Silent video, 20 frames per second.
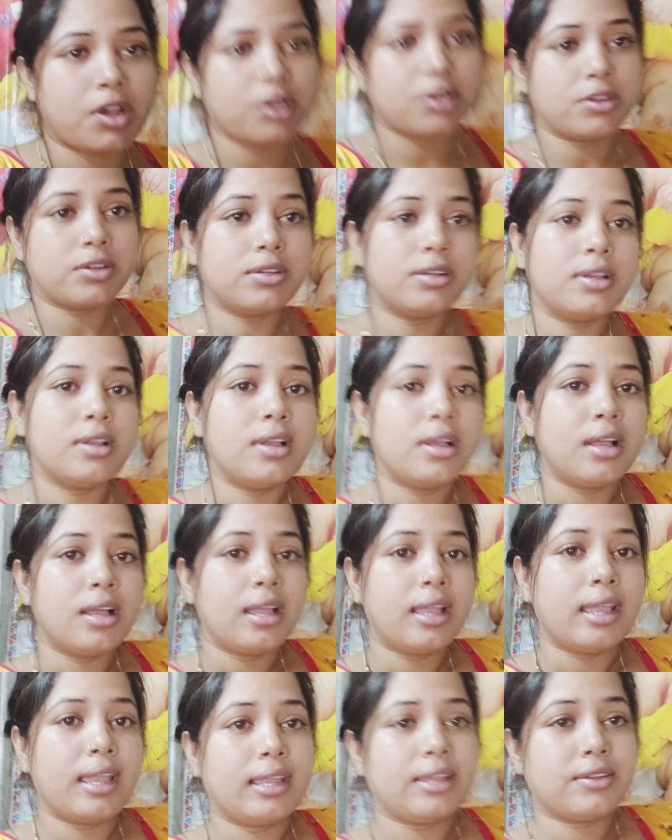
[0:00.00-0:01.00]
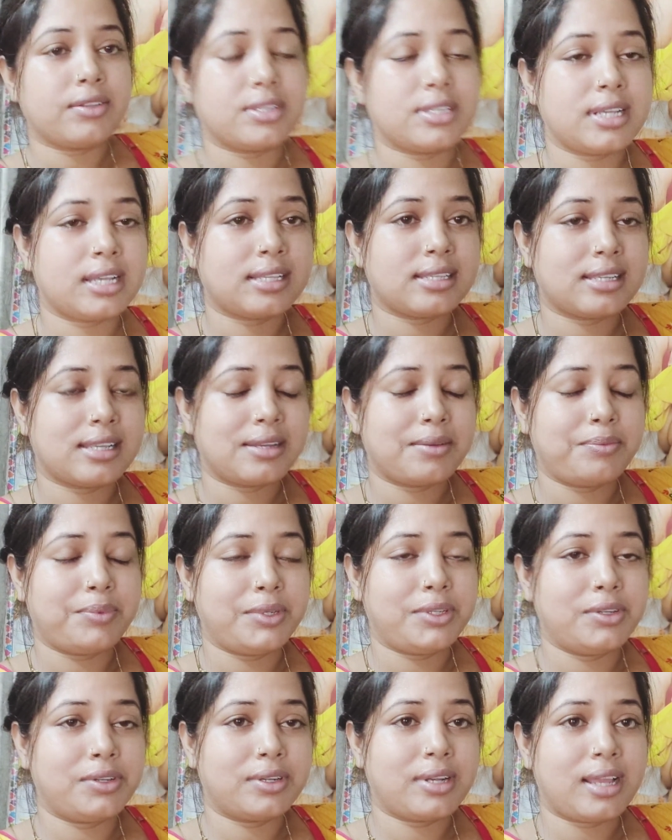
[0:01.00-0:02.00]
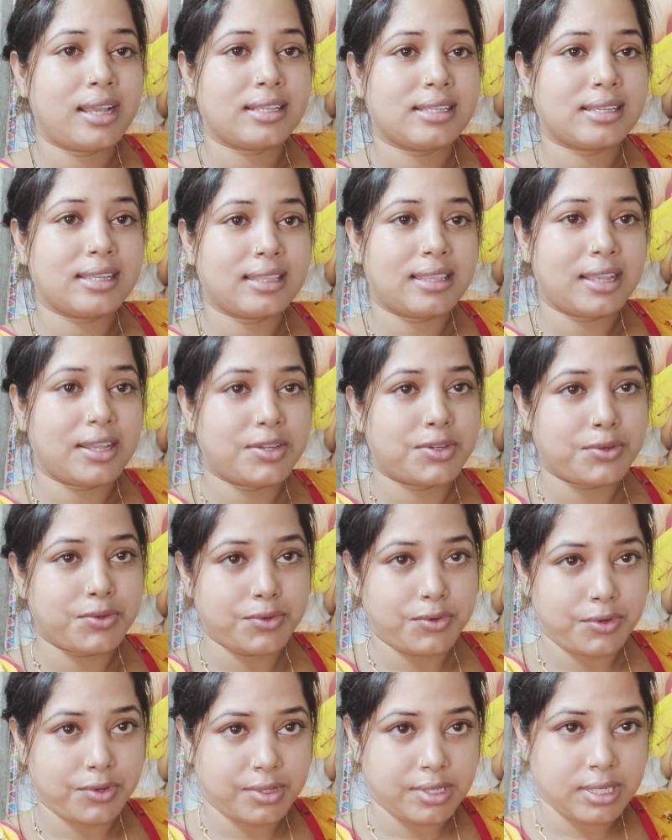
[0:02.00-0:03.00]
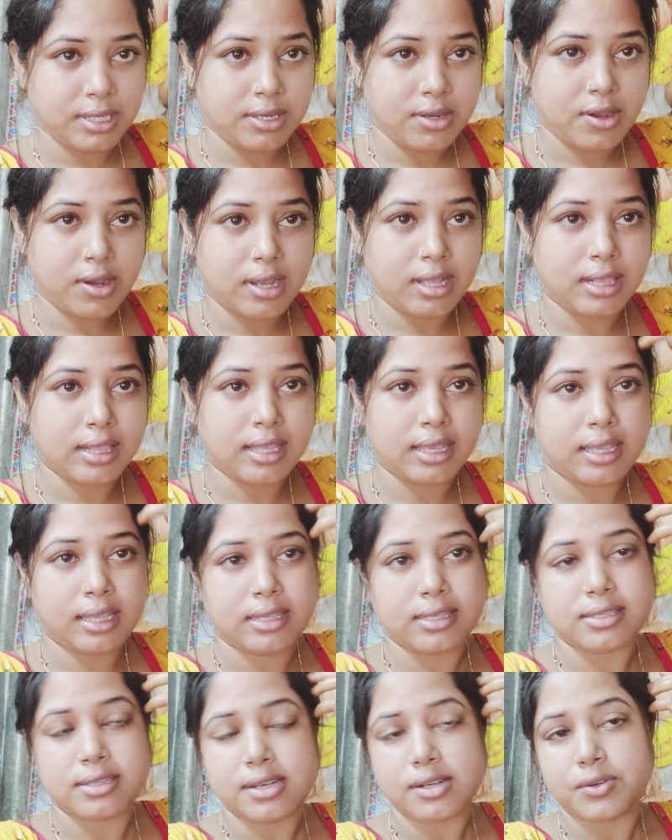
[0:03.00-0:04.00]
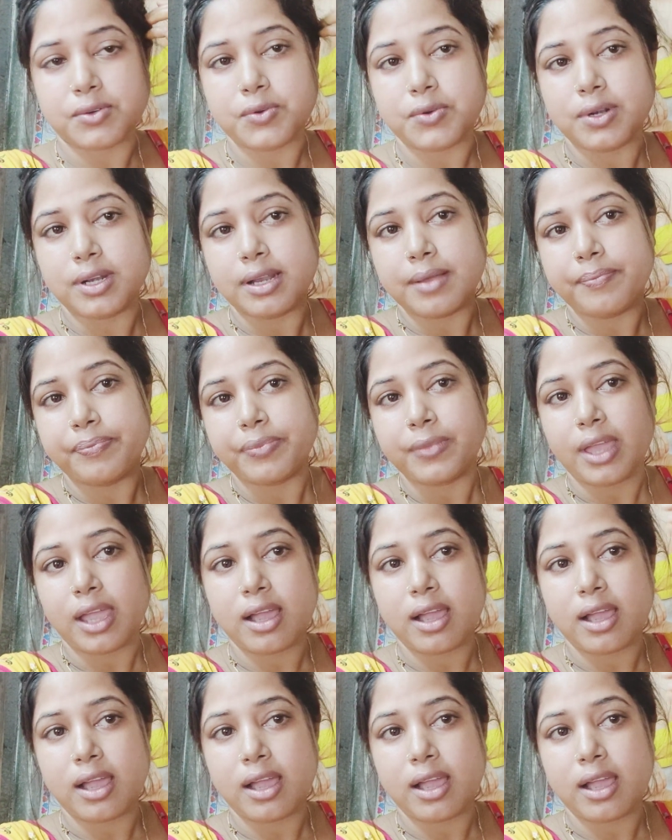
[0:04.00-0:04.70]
চলো এই হচ্ছে আজকের ভিডিওটা আজকে থেকে শুরু করছি সকাল থেকেই স্টার্ট করলাম